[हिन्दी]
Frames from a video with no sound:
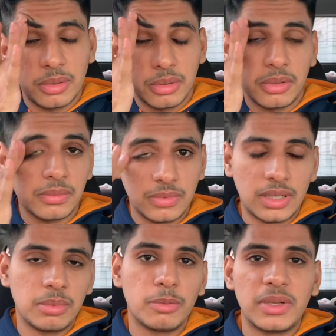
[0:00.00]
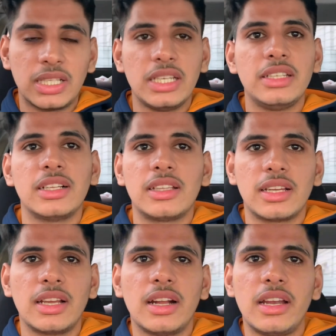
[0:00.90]
तो आपको पता नहीं
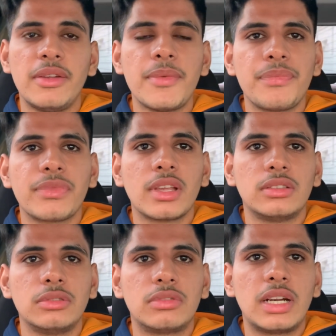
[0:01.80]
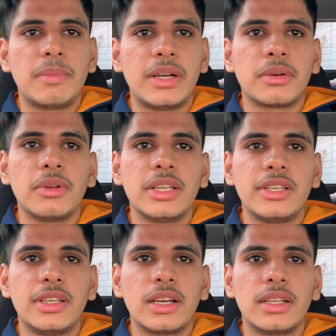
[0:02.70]
चलता कि गाड़ी दूसरा पेट्रोल
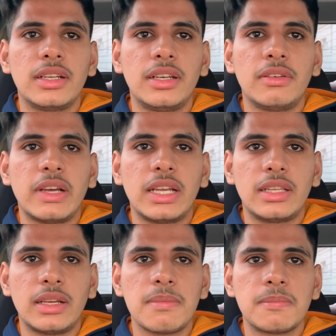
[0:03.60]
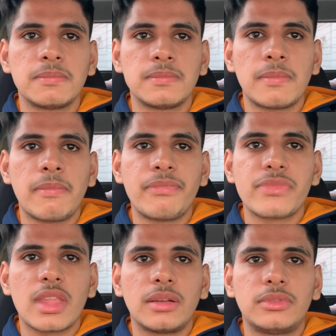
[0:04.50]
अच्छी जगह से डलवाया था
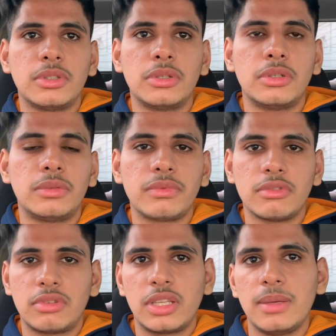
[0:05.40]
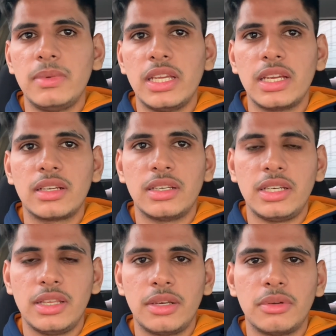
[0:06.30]
तो उसके भी एक
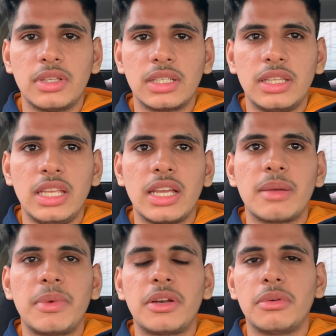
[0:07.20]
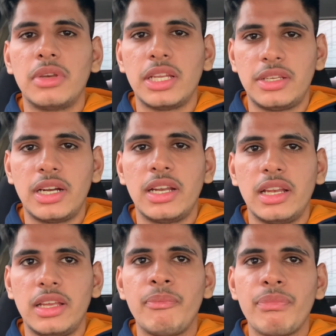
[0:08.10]
रीज़न हो सकती है कि पेट्रोल अच्छा डले